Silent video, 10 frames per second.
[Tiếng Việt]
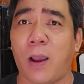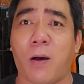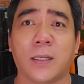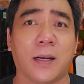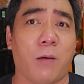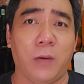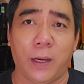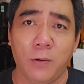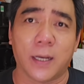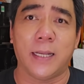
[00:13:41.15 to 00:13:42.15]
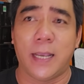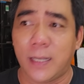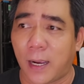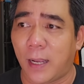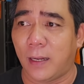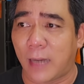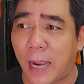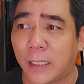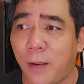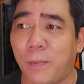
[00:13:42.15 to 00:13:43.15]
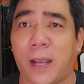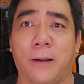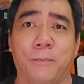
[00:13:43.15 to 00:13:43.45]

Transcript: họ sẽ không hiểu được cái gì cho trơn á đây tiếp nè